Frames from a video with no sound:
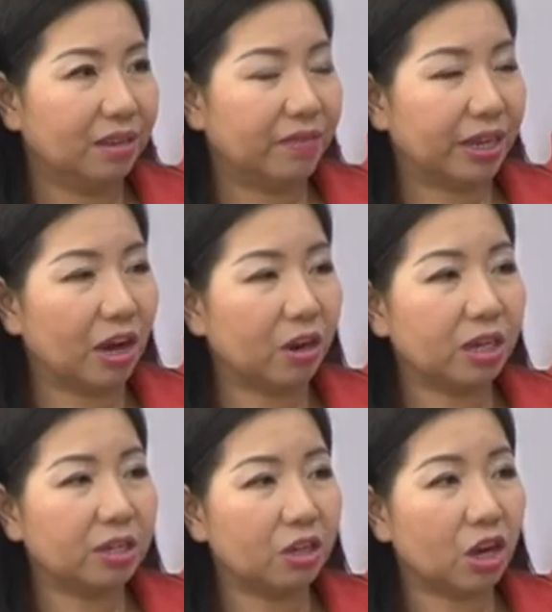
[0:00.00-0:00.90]
và đó
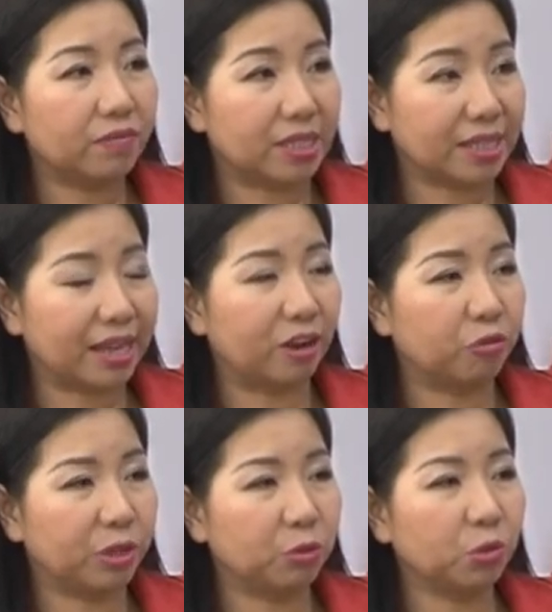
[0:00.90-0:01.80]
là lý do vì sao
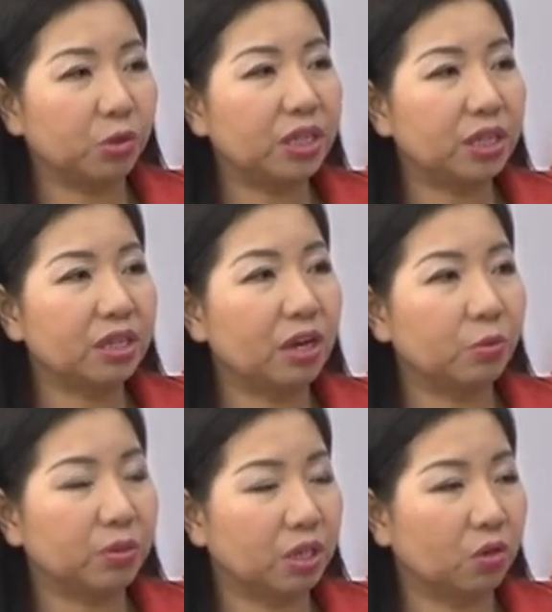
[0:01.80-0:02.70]
mà chúng tôi đi đến
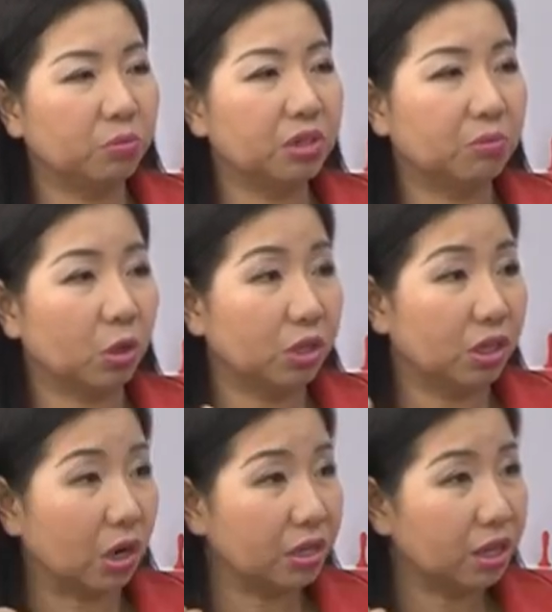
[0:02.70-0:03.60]
đâu thì cũng được mọi người
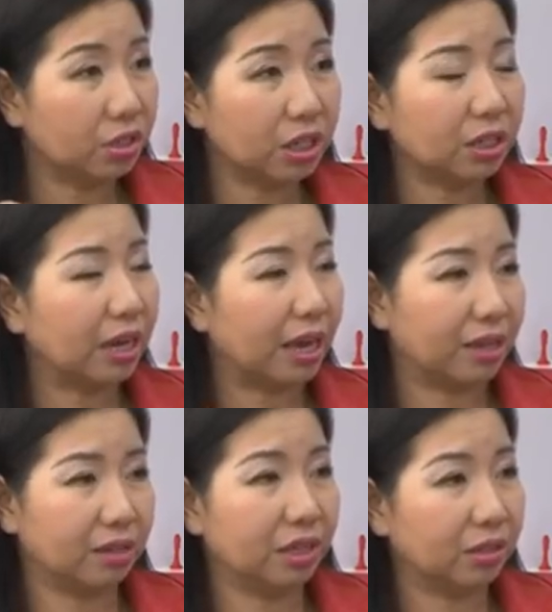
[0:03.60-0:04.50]
đón nhận rất
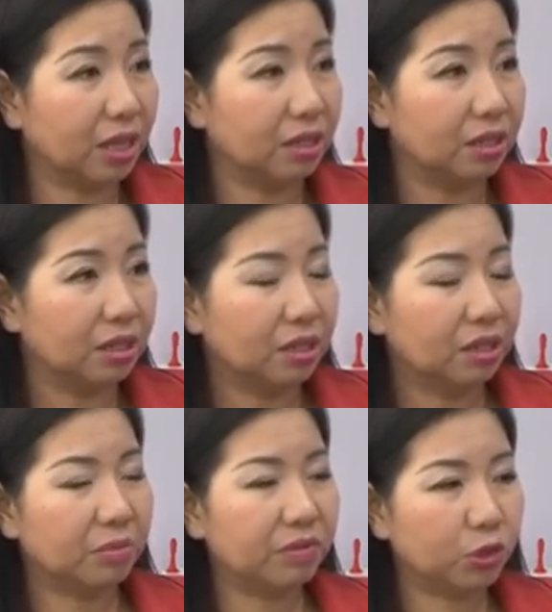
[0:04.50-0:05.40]
là nhiệt tình
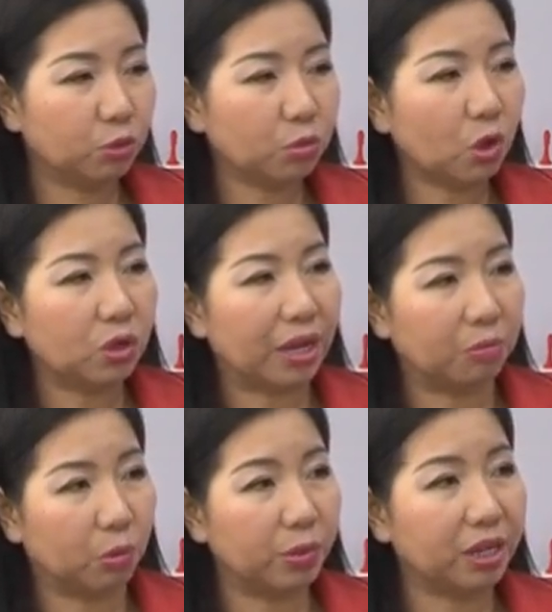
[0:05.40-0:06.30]
bởi vì chúng tôi là
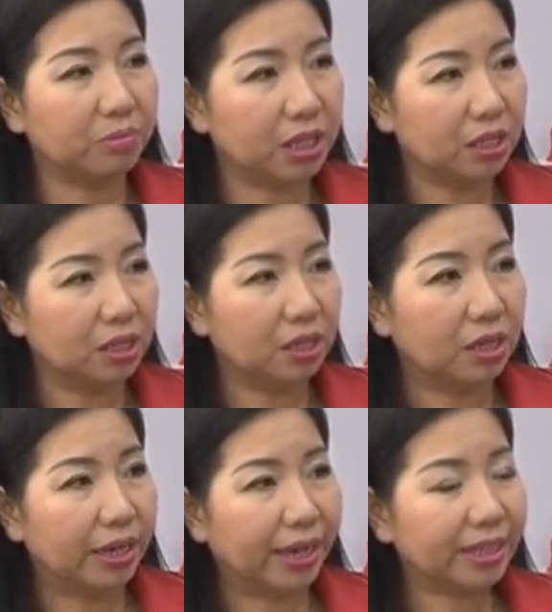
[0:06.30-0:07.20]
một liên minh
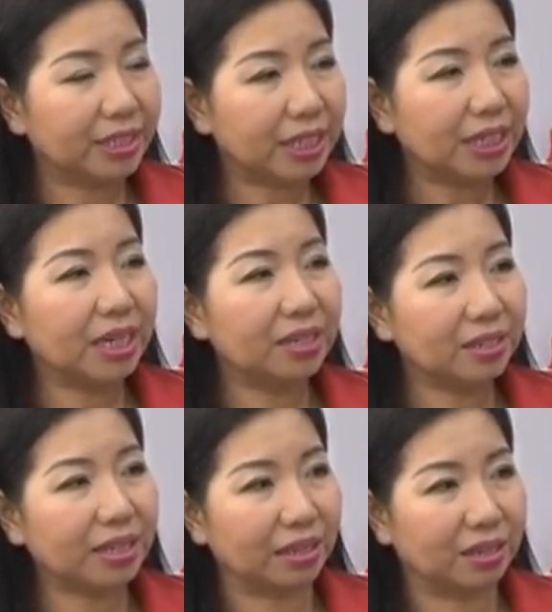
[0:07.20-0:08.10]
cái triết
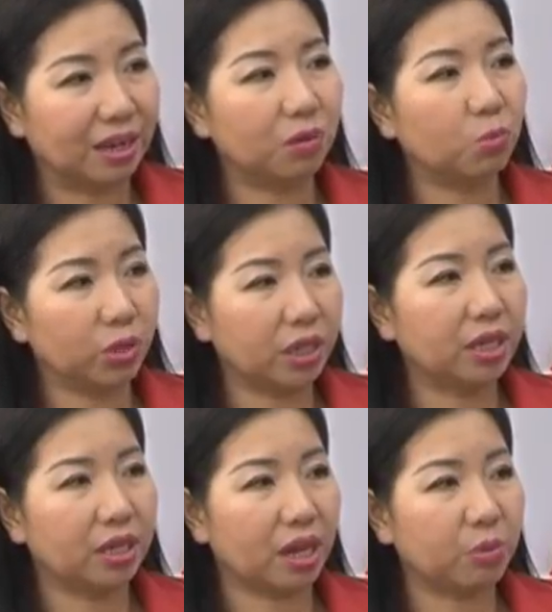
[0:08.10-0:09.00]
lý thành công của thế
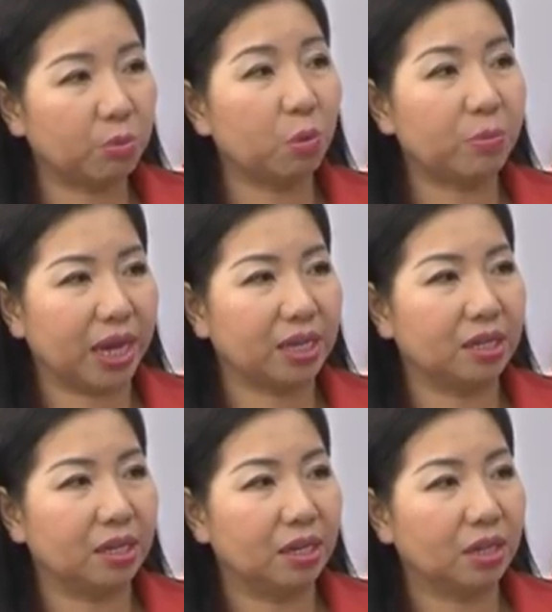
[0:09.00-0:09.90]
kỷ 21 này
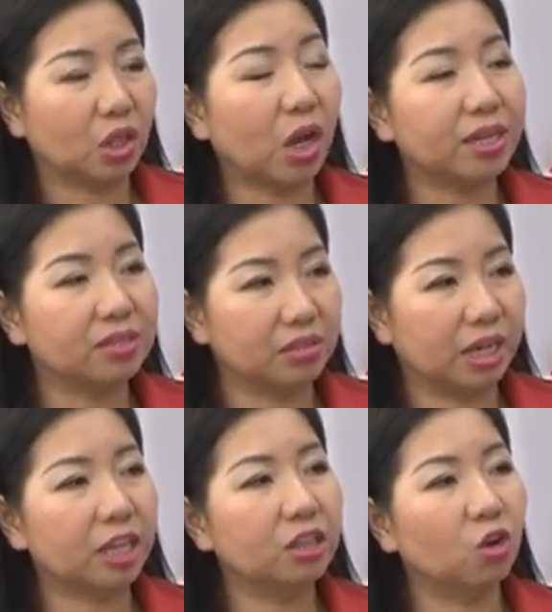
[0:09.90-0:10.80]
đó là sự
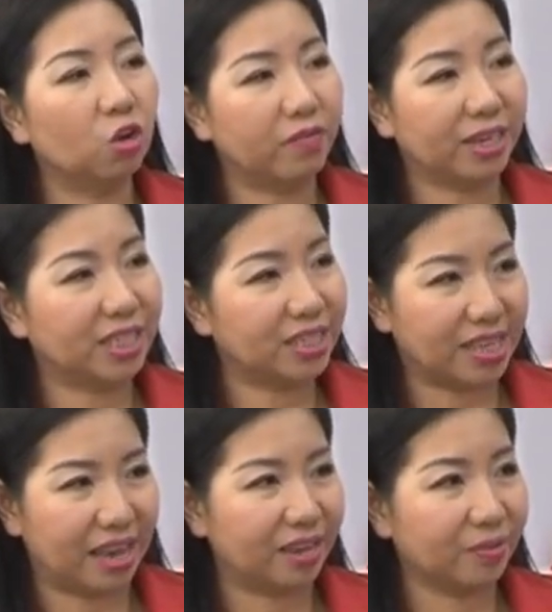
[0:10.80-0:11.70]
kết nối và chia
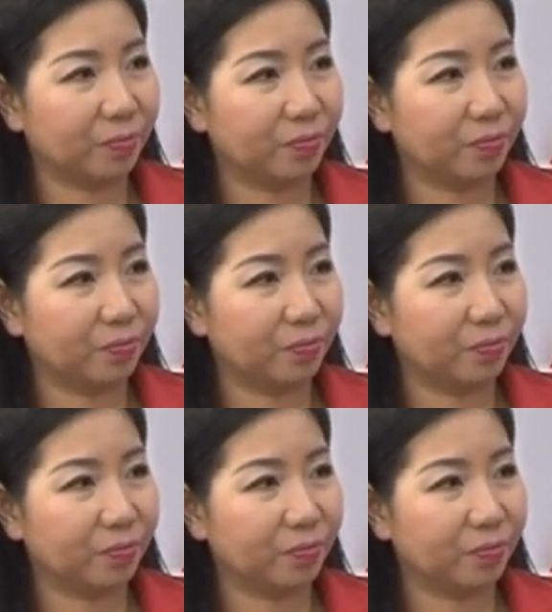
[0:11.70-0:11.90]
sẻ